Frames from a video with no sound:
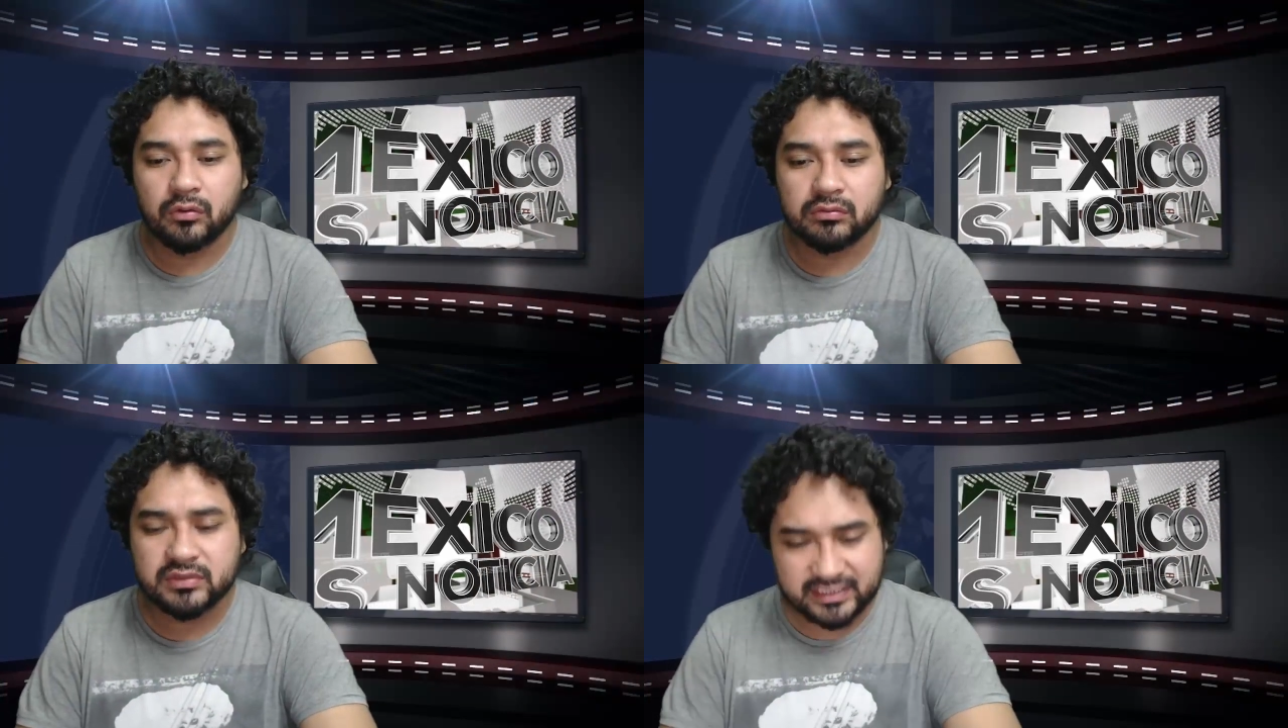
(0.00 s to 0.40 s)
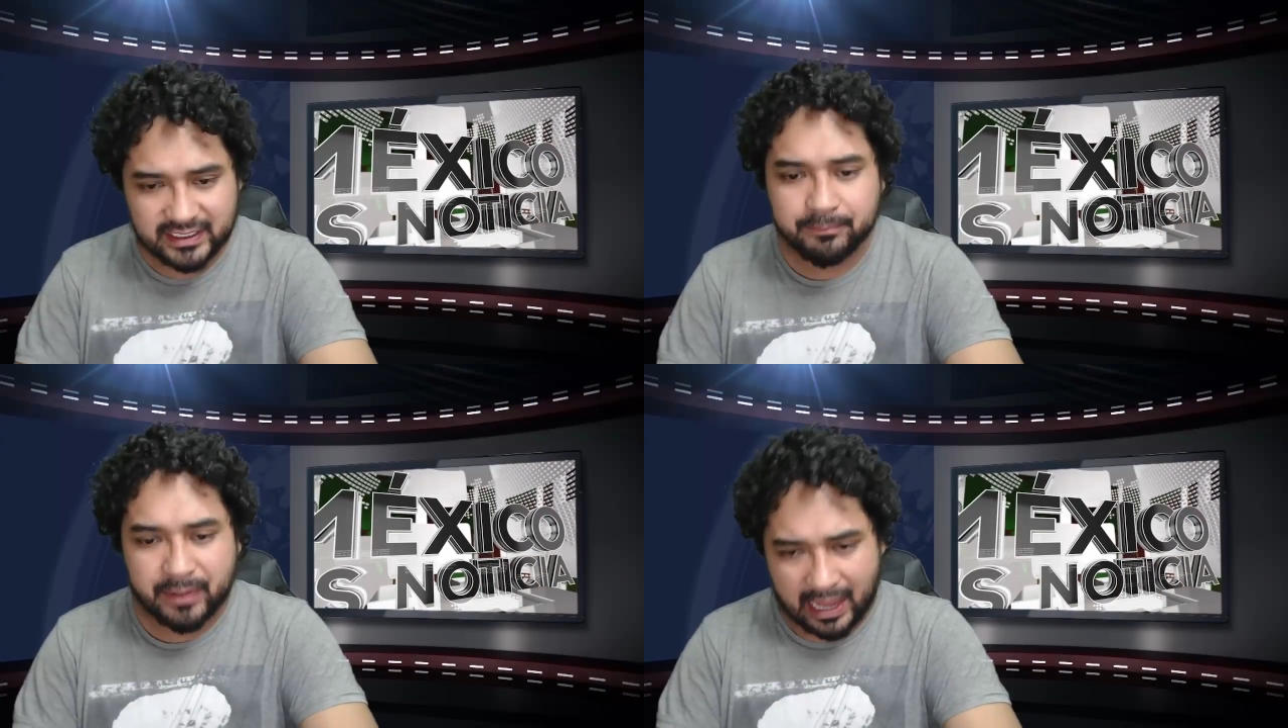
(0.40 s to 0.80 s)

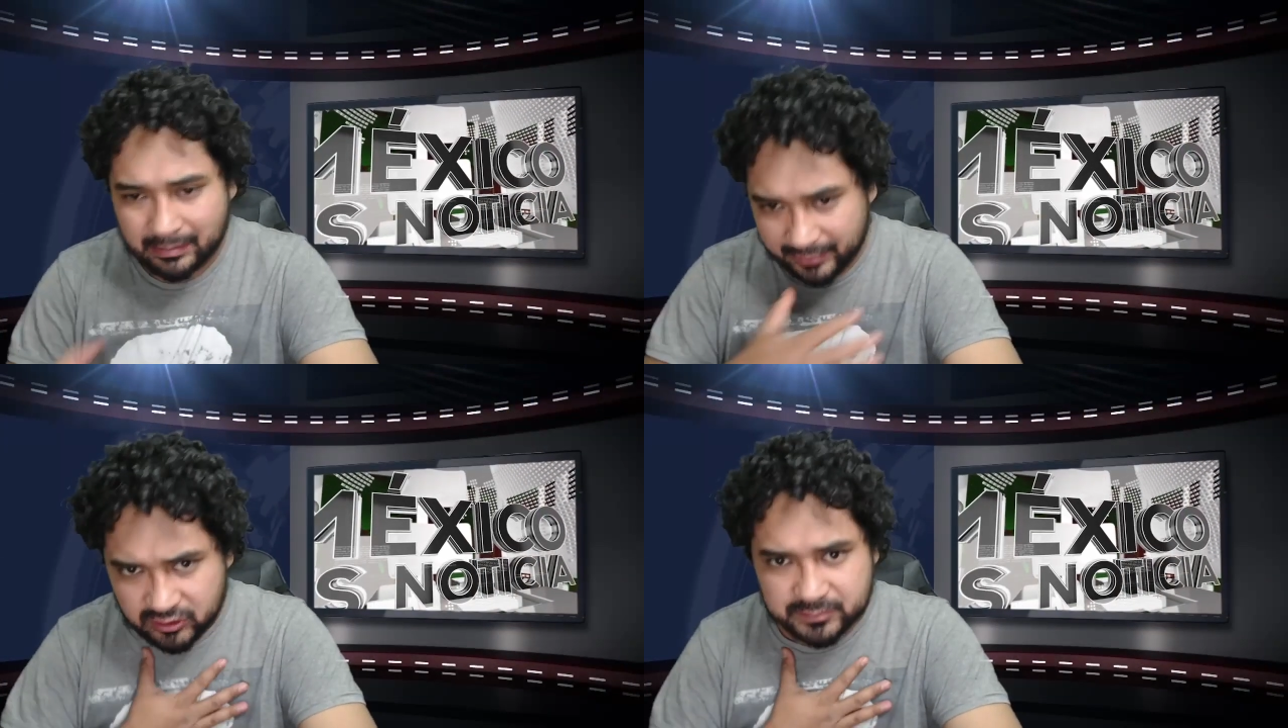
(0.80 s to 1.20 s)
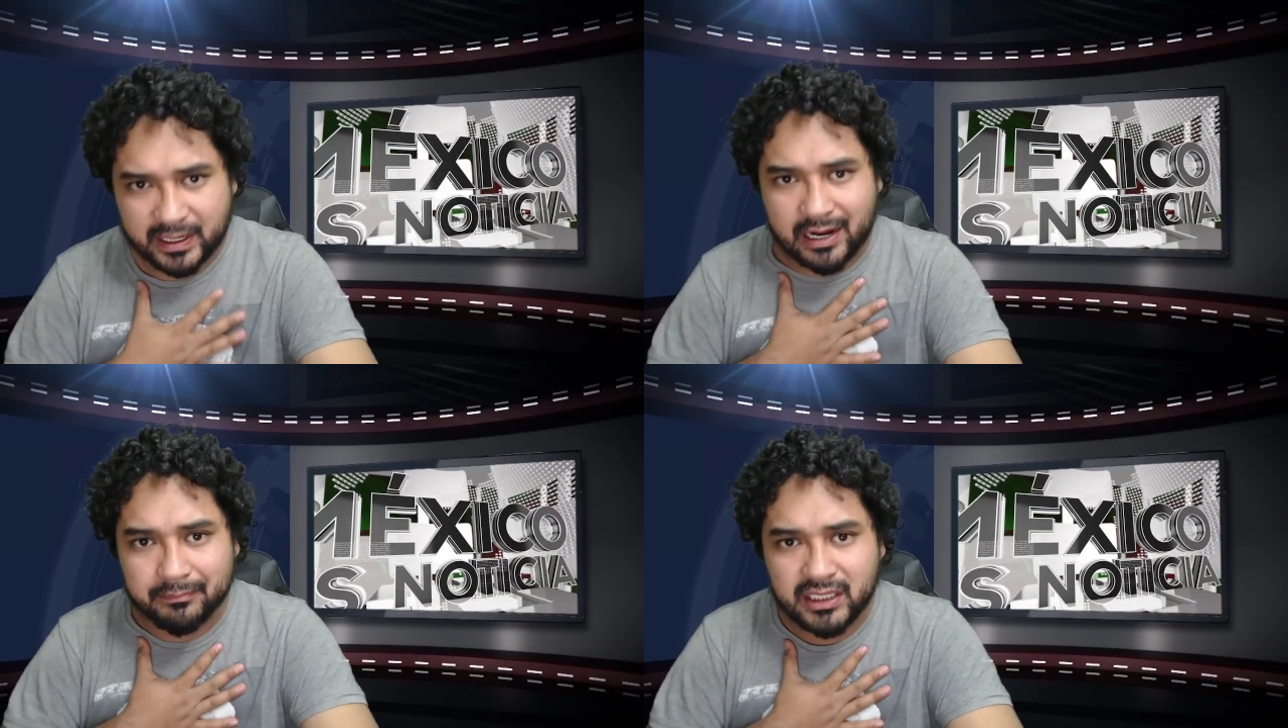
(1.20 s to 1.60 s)
sí, al menos
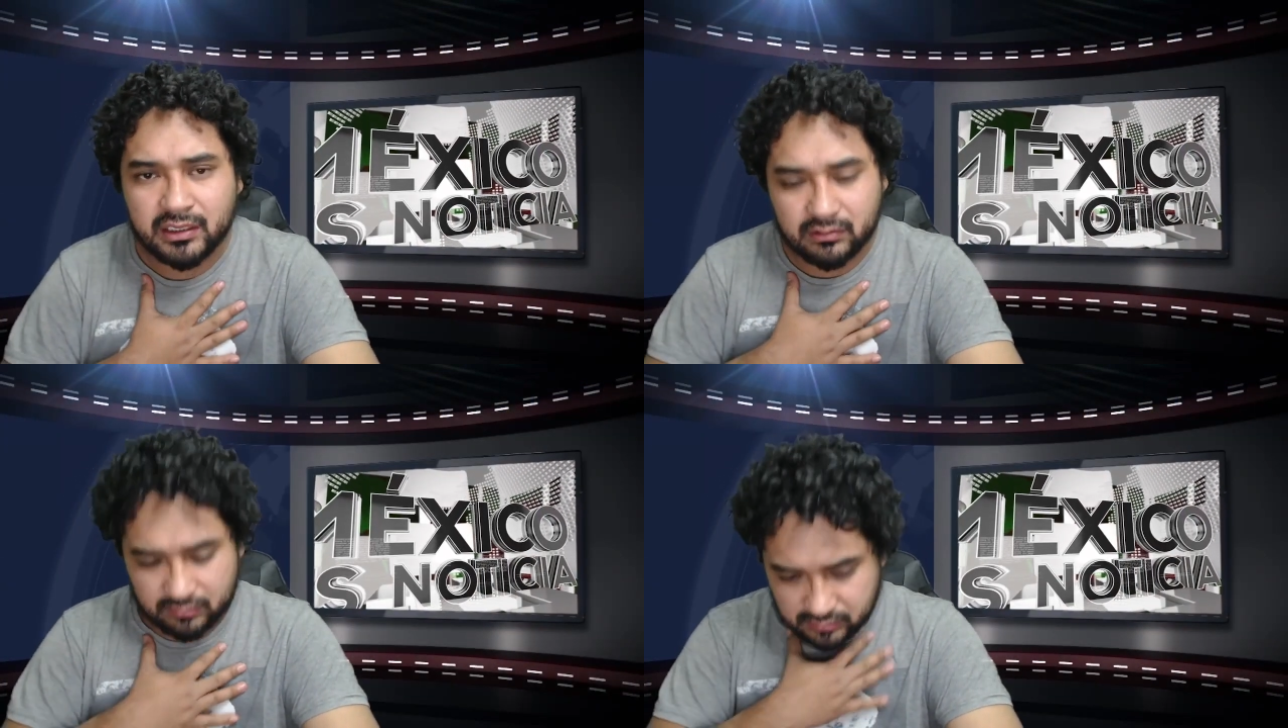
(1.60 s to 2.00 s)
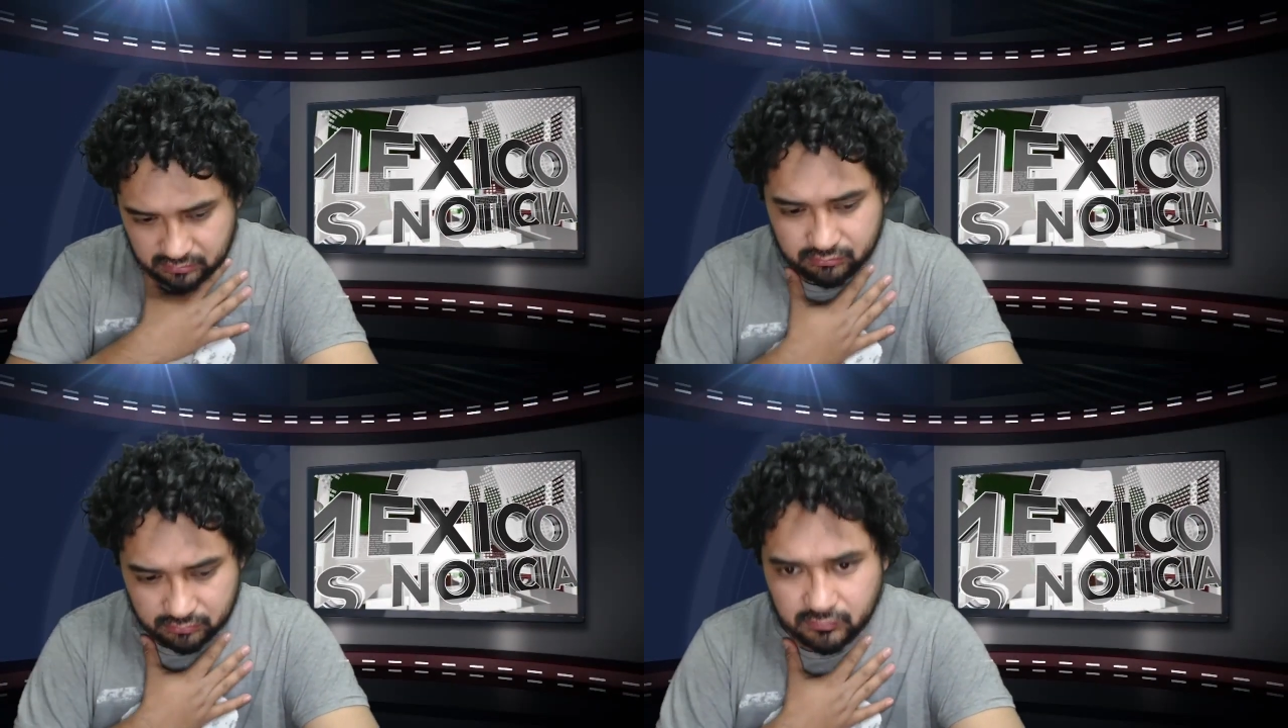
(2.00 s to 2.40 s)
para mí,
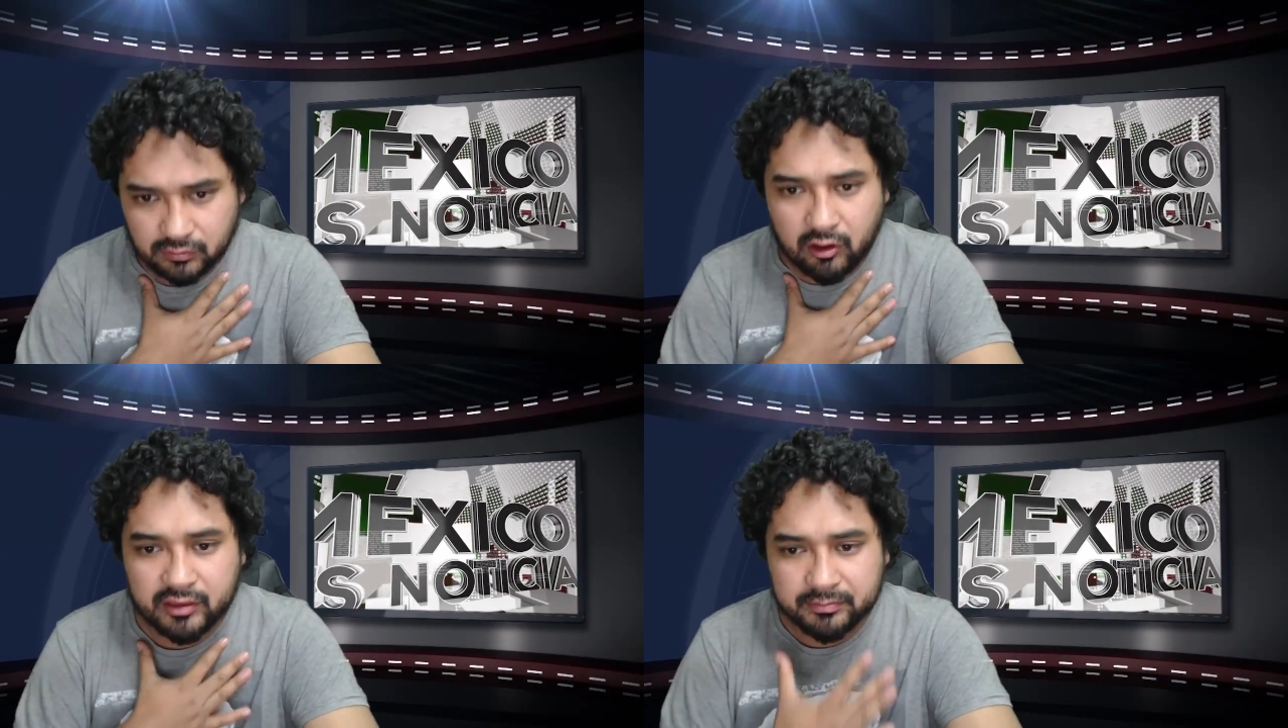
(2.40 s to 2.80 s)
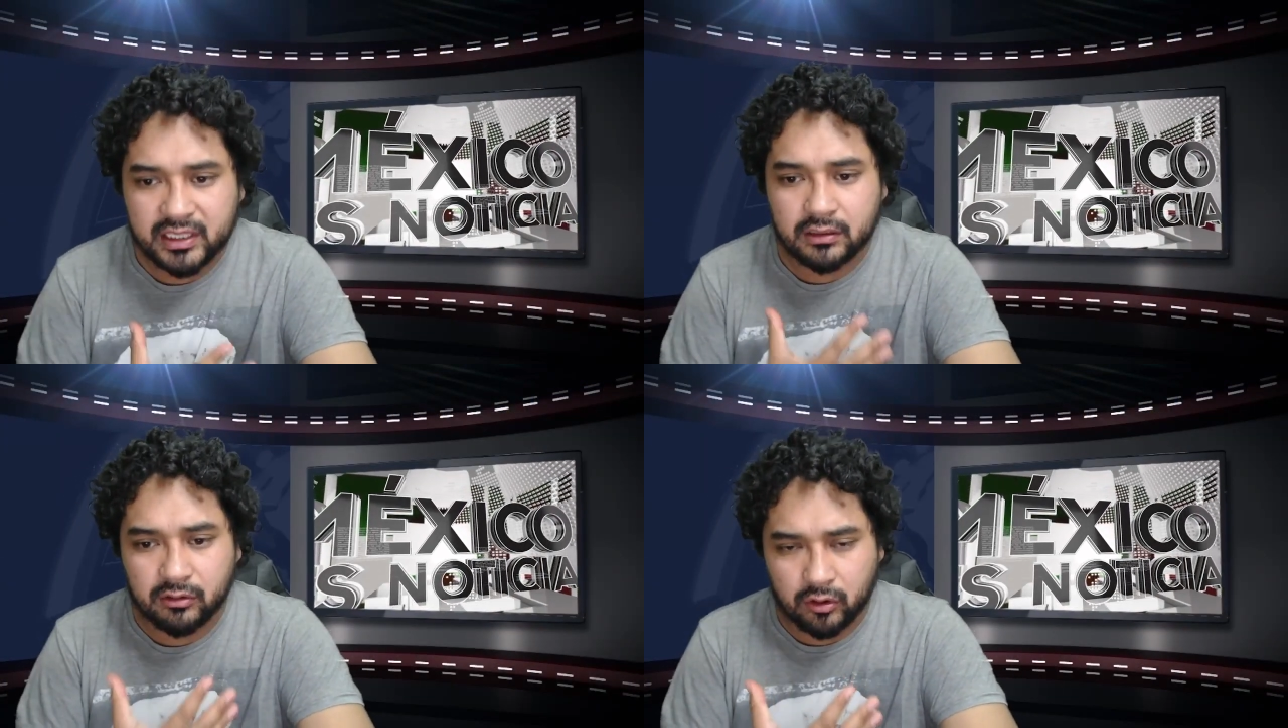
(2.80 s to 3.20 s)

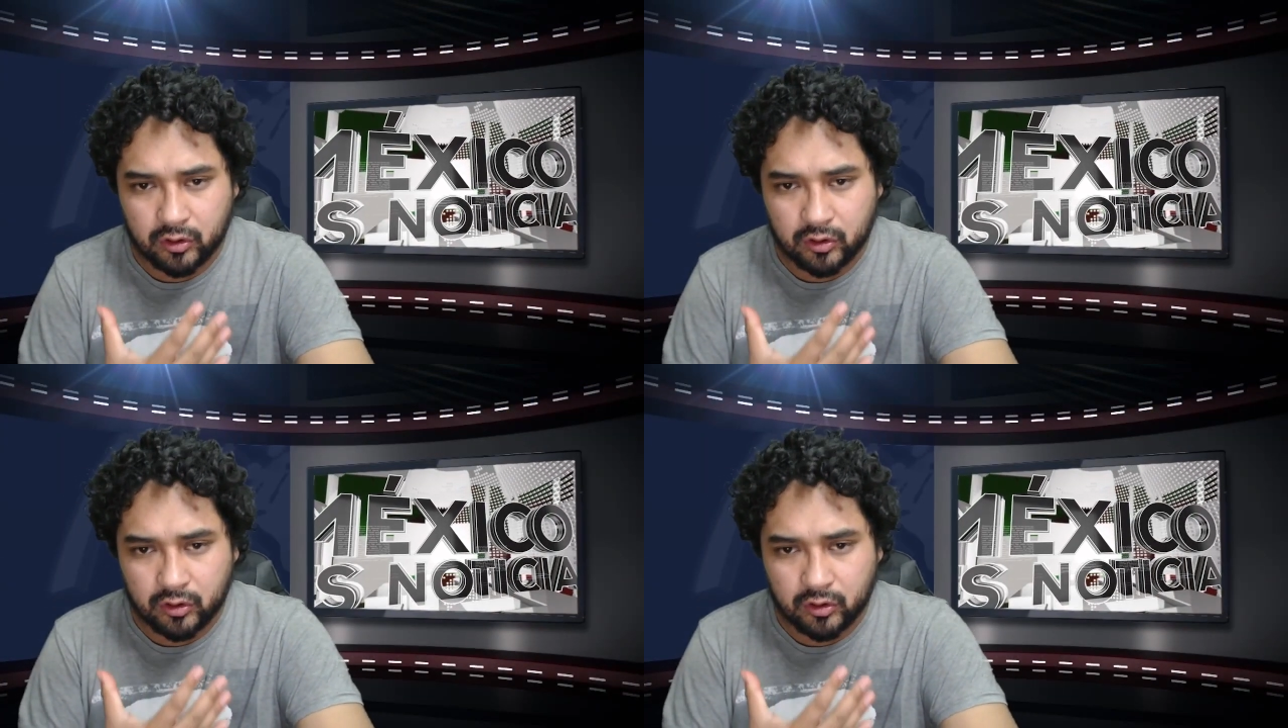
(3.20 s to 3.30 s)
lo,